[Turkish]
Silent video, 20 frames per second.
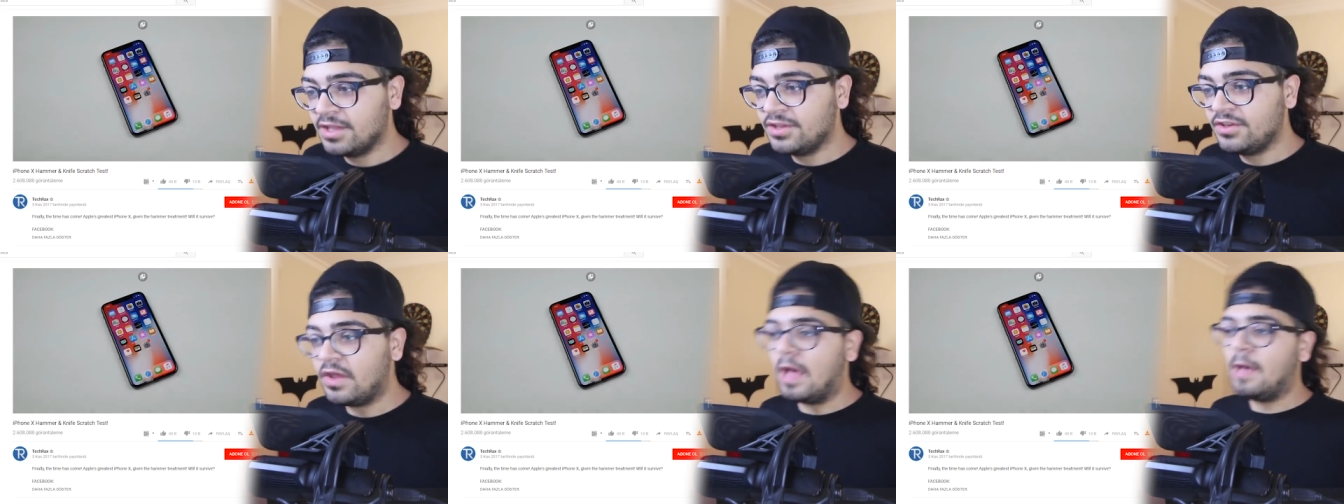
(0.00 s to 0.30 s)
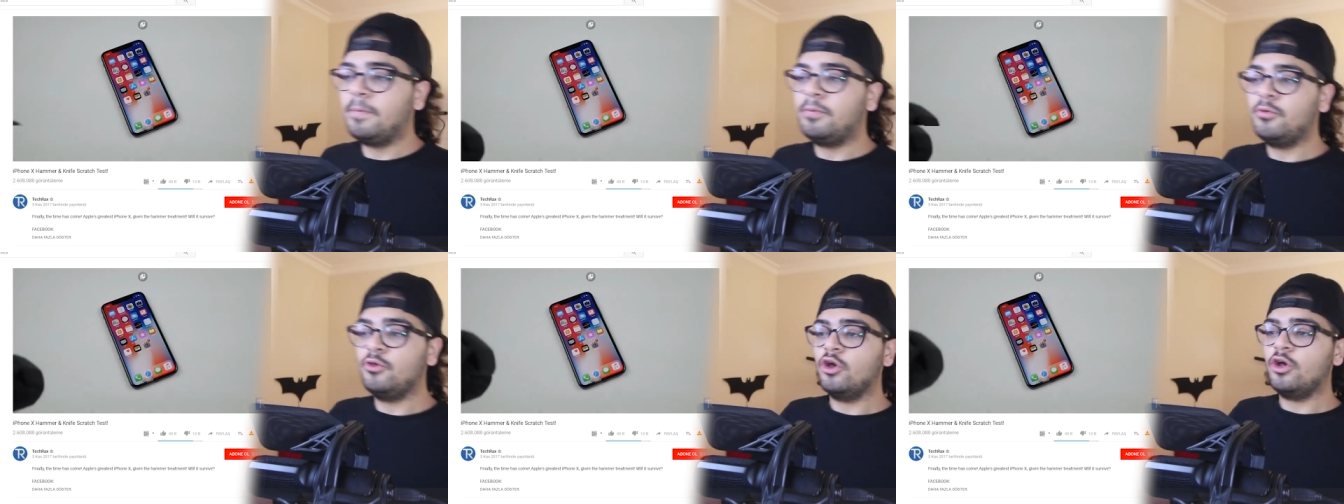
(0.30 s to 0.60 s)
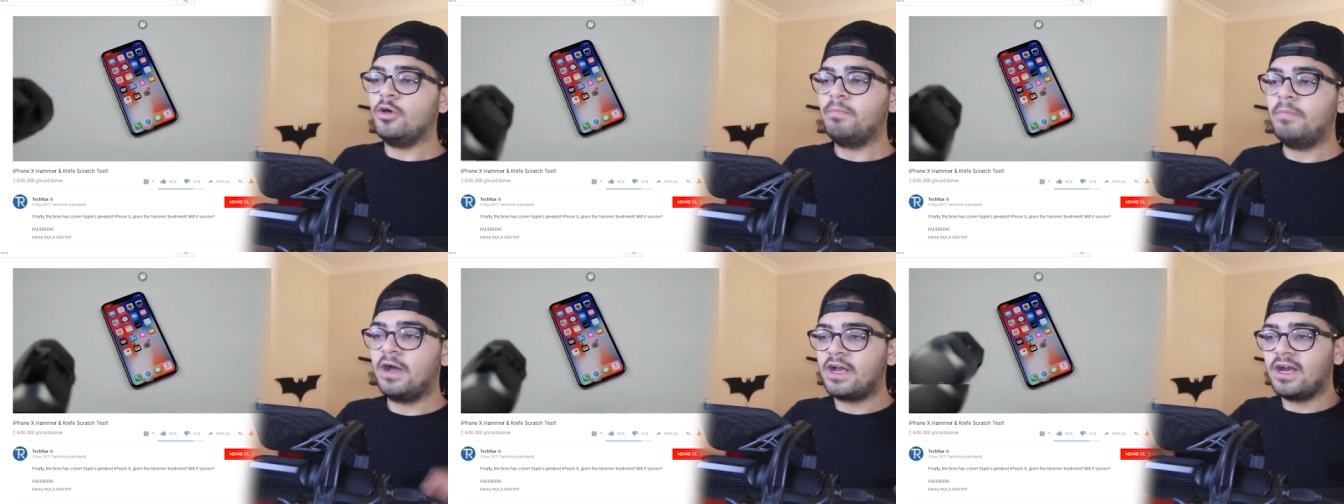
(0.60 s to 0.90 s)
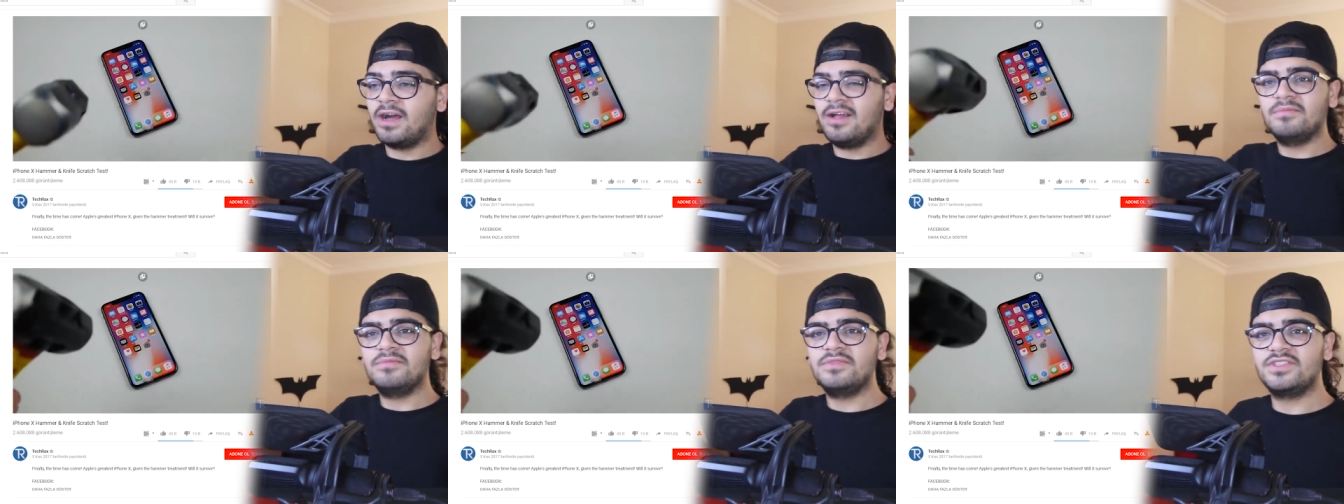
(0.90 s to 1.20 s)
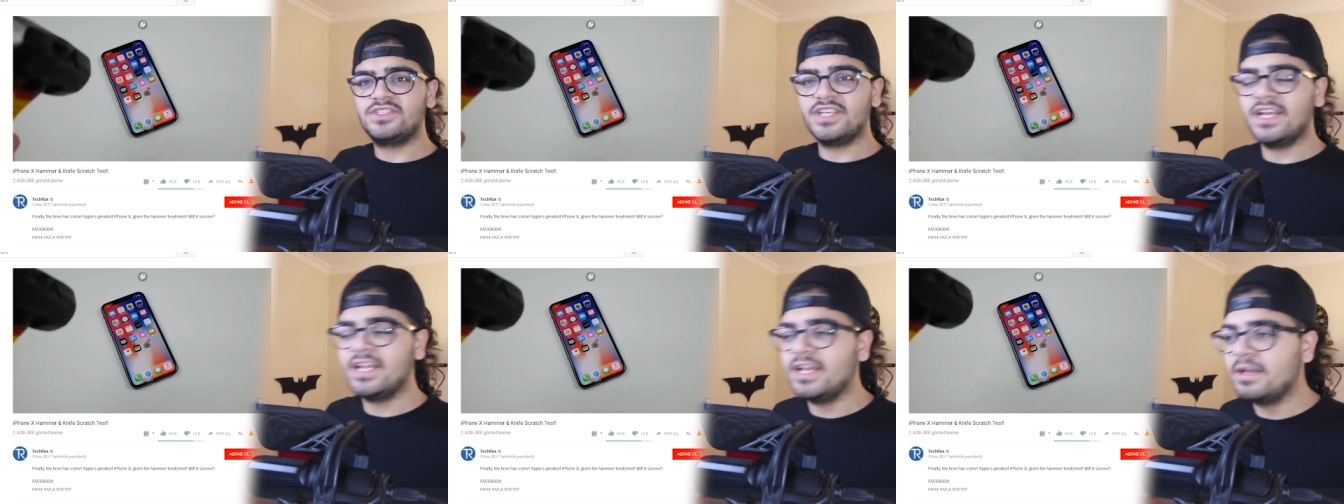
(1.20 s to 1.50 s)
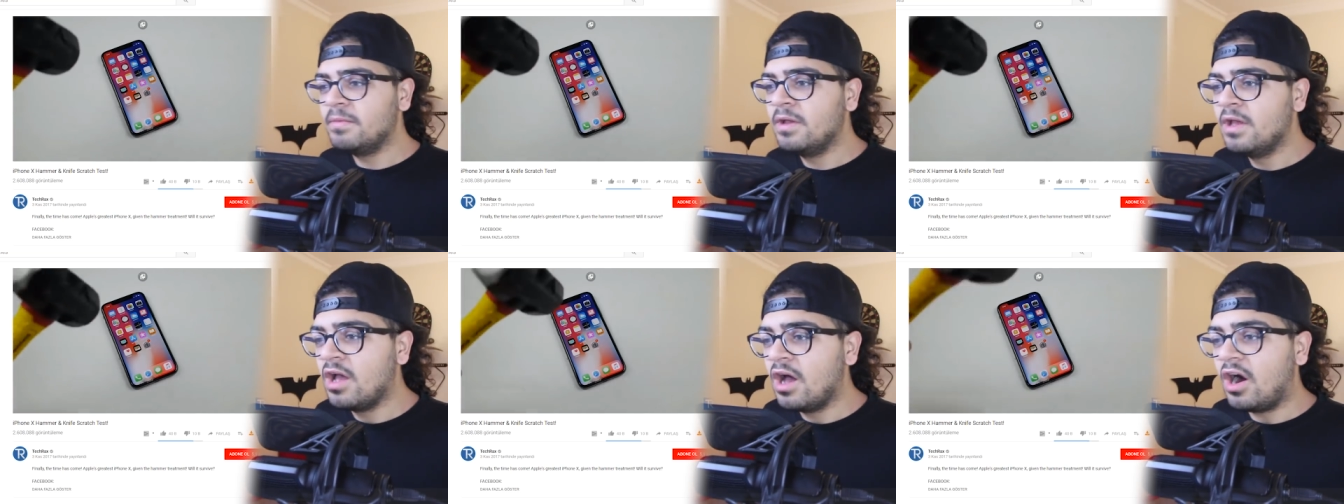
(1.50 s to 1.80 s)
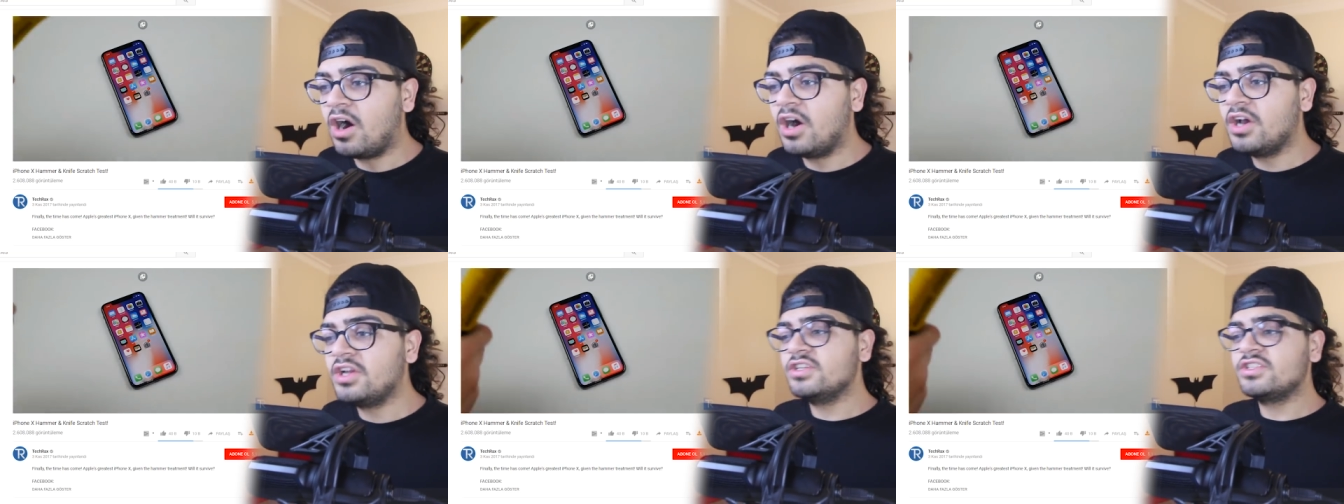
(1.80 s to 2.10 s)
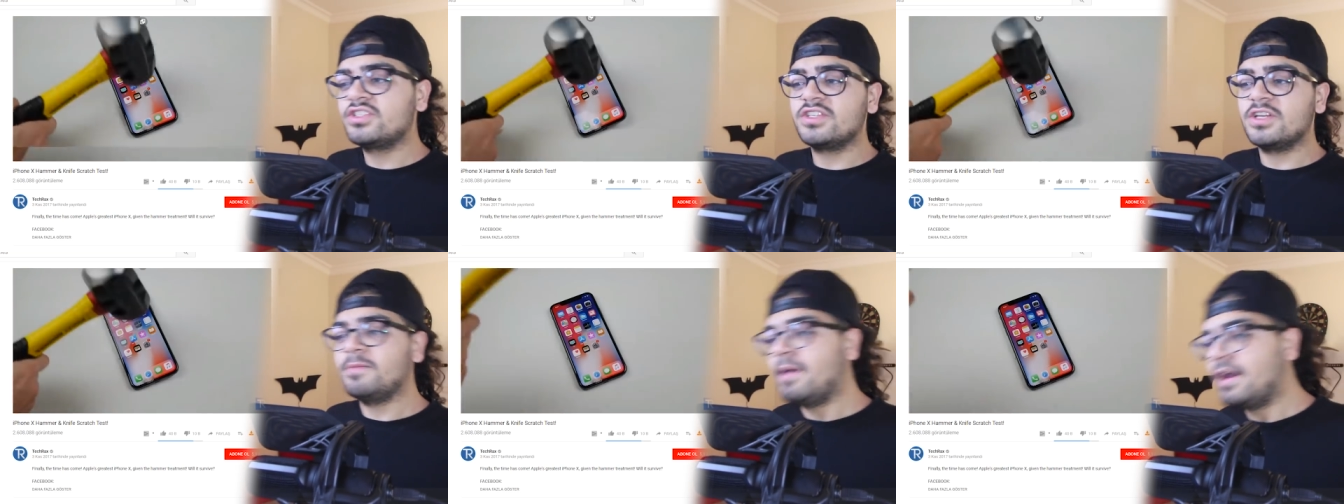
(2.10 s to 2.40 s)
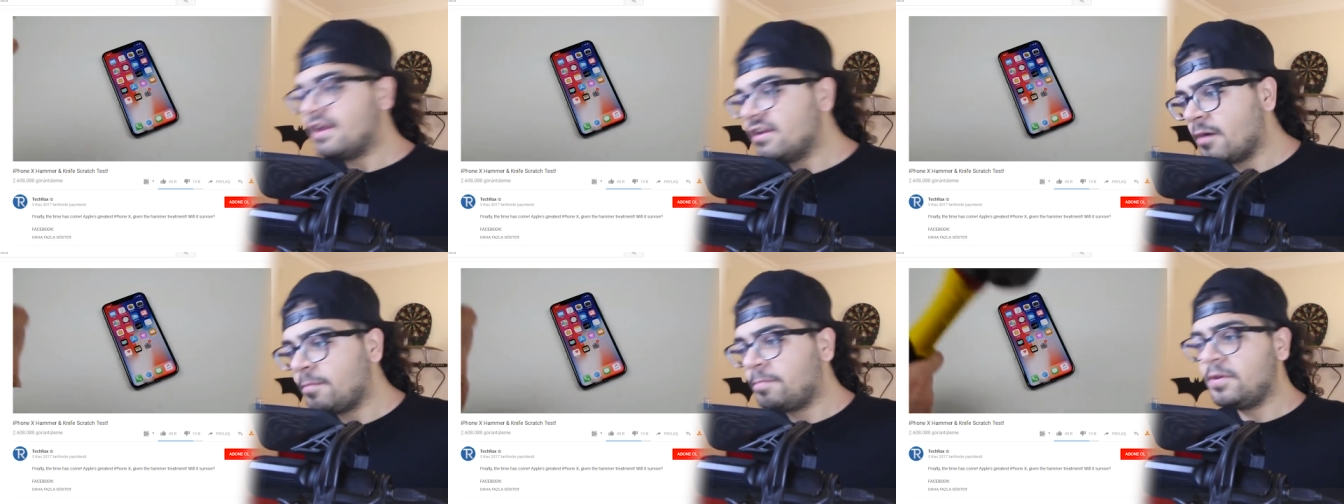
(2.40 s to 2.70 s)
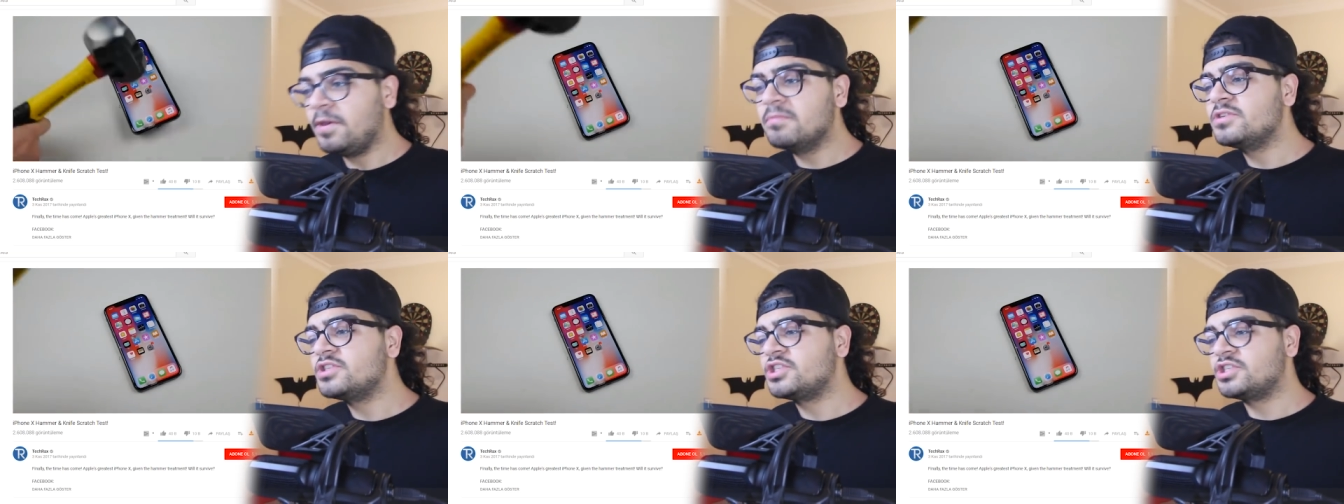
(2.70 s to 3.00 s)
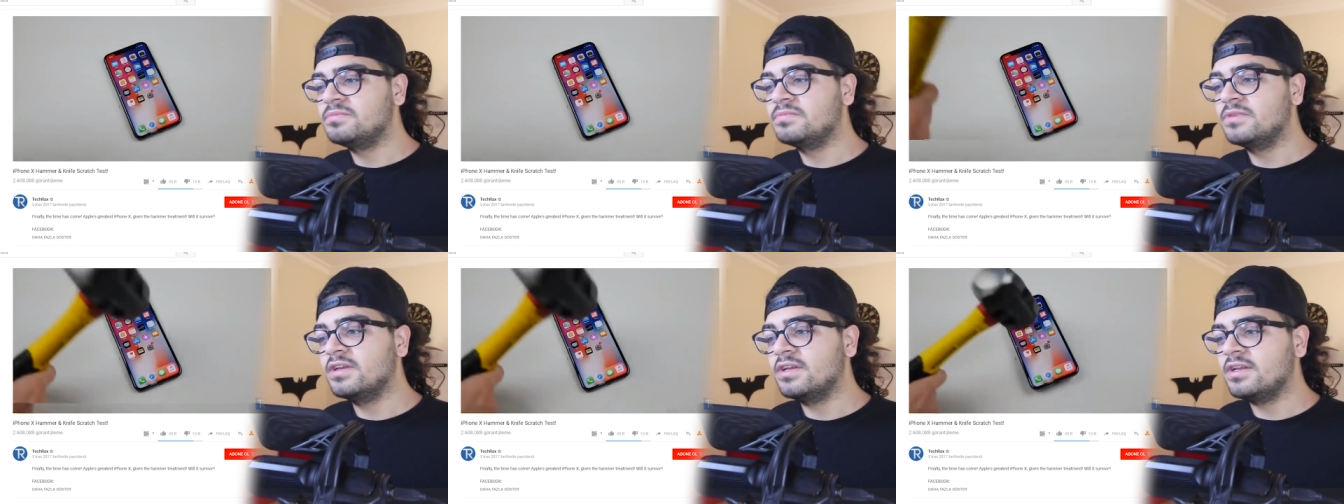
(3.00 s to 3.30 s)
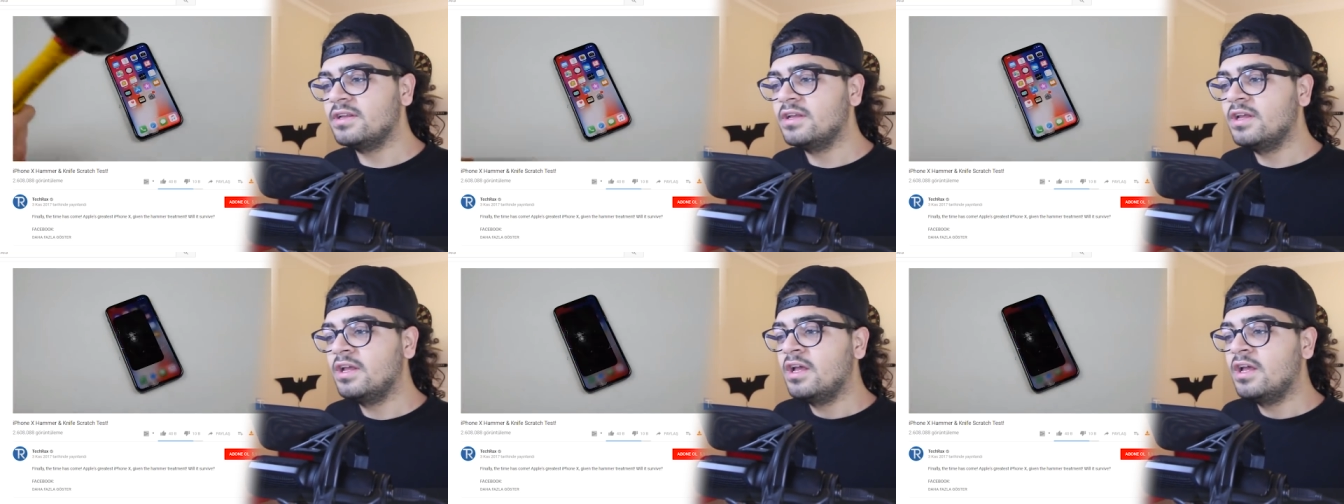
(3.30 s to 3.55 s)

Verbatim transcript: Ne yapıyor? Bakalım izleyelim. Aynısını ben yapayım mı şimdi?